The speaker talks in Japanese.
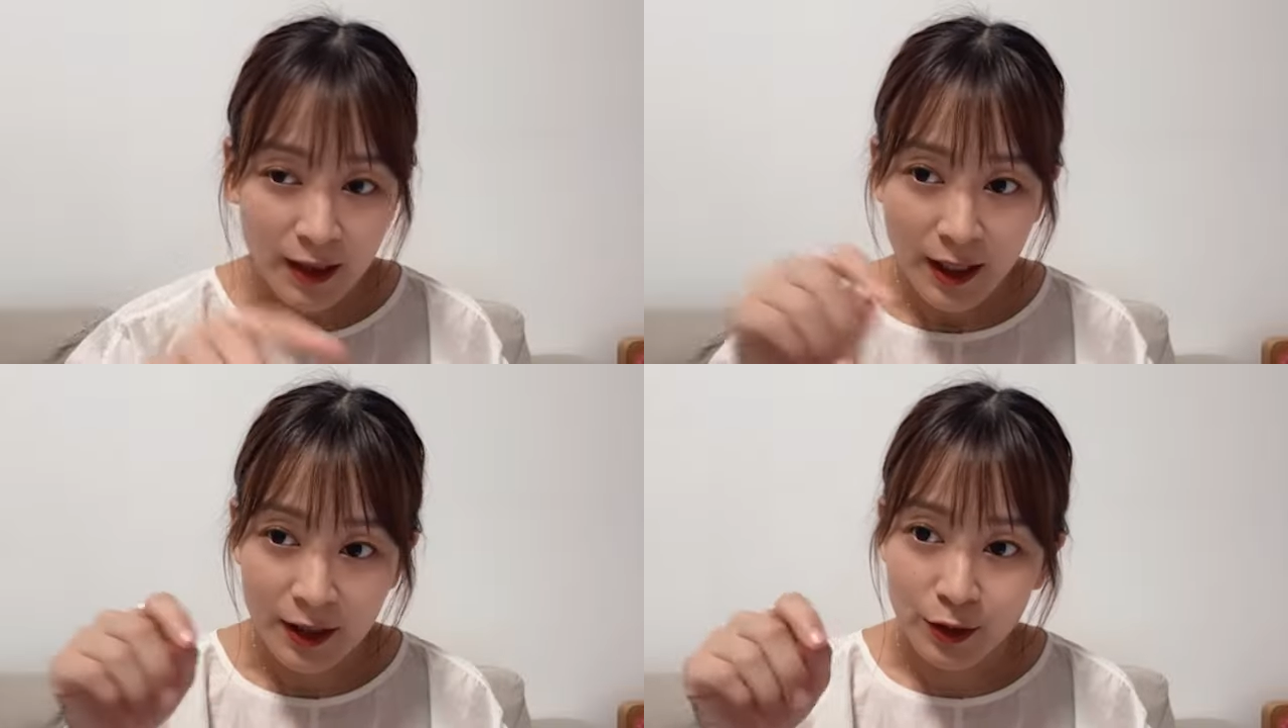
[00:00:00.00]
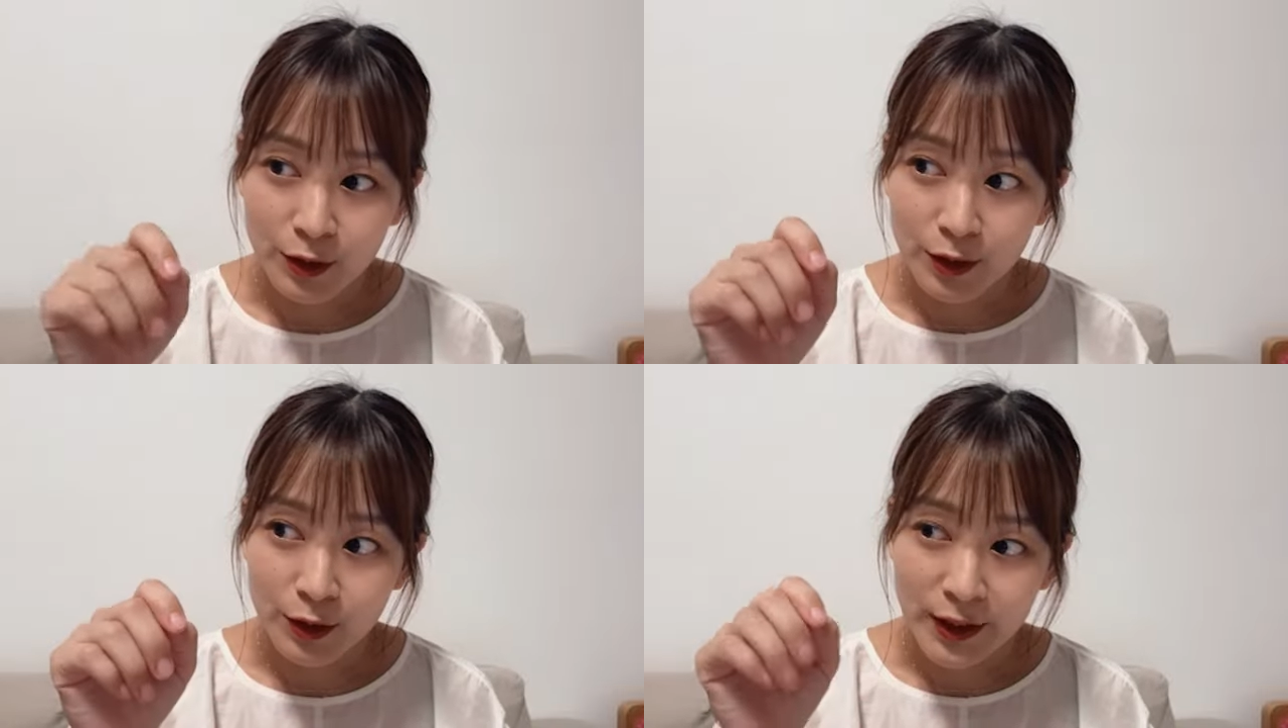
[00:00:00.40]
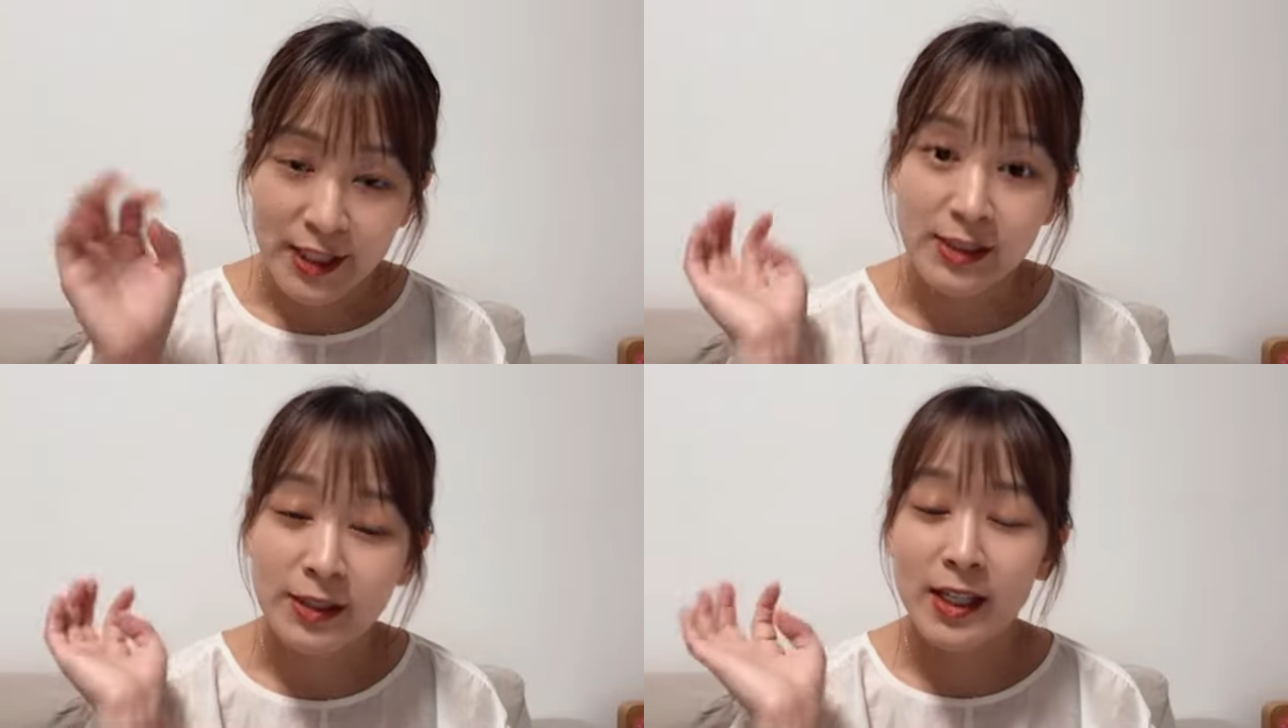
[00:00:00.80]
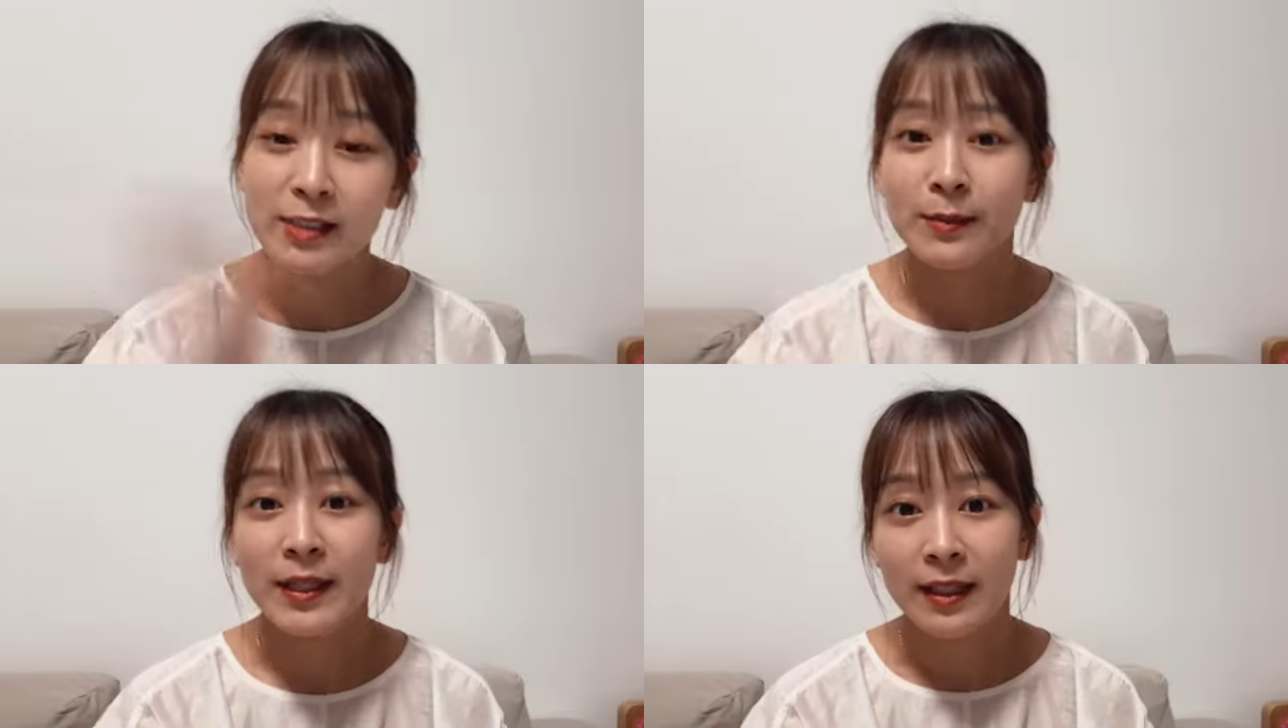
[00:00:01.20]
あの夏
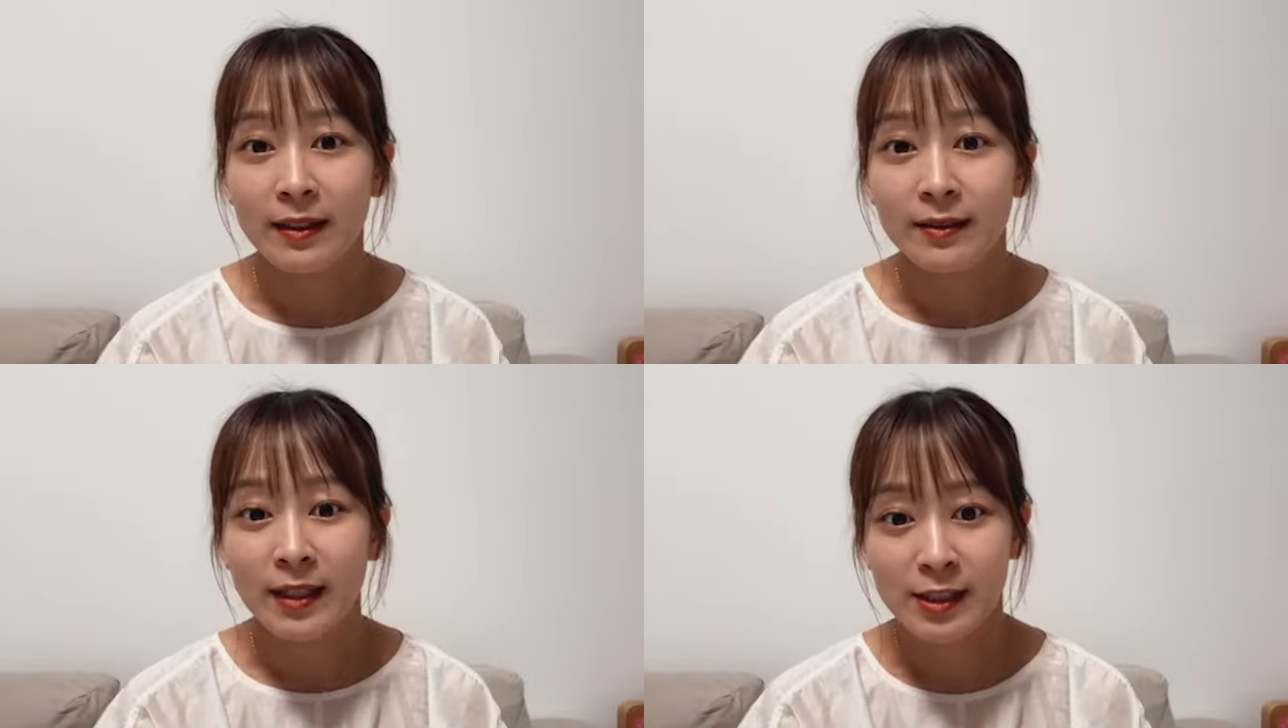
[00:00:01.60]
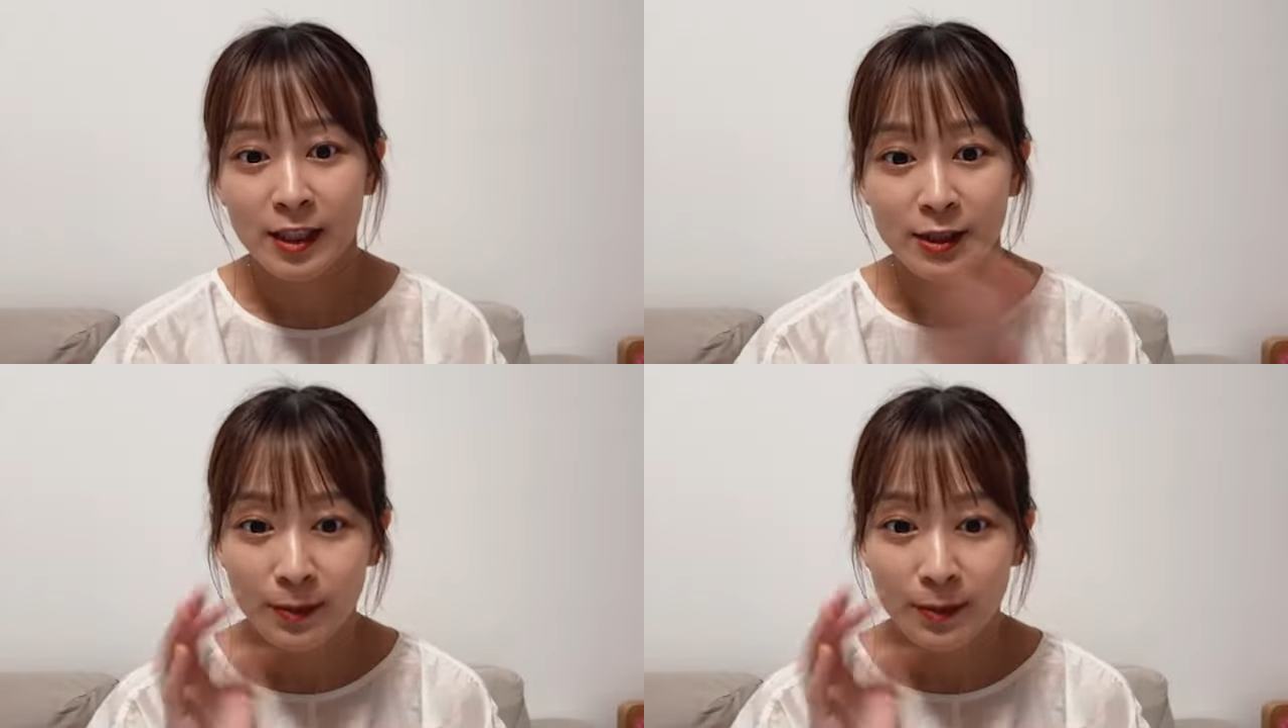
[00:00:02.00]
休み8月